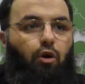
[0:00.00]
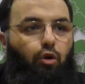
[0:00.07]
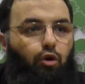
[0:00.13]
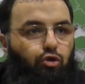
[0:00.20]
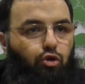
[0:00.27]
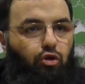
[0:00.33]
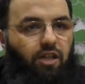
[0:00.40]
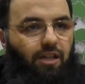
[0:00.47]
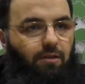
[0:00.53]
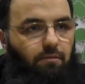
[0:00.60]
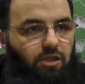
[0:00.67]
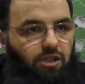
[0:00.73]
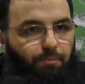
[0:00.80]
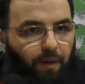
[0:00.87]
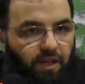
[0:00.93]

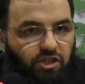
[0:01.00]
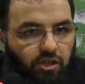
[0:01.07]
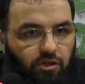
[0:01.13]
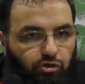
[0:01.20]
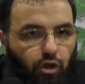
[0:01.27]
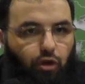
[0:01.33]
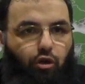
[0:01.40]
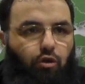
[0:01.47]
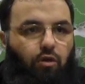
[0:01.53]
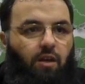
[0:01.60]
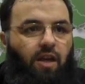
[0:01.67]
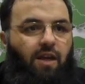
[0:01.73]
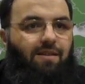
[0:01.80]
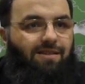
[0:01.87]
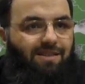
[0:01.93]
365. gün
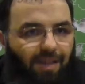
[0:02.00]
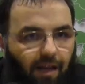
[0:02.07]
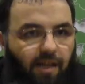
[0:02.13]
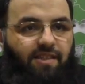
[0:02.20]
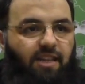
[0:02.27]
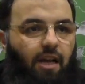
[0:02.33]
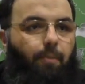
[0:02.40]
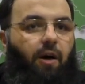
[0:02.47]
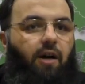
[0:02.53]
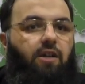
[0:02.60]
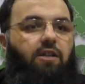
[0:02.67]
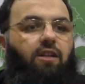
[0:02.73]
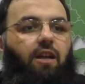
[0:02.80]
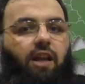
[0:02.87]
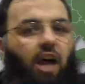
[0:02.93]
salı
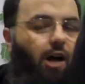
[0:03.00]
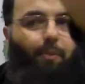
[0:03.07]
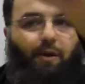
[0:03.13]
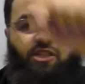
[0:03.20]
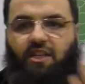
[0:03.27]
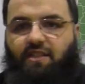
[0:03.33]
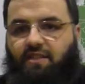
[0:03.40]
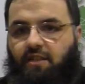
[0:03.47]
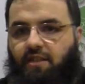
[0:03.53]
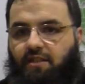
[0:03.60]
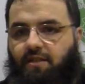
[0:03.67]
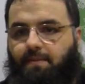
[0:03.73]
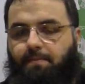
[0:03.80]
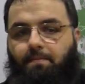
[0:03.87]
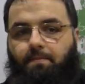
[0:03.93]
sabahında ne yapacaksınız?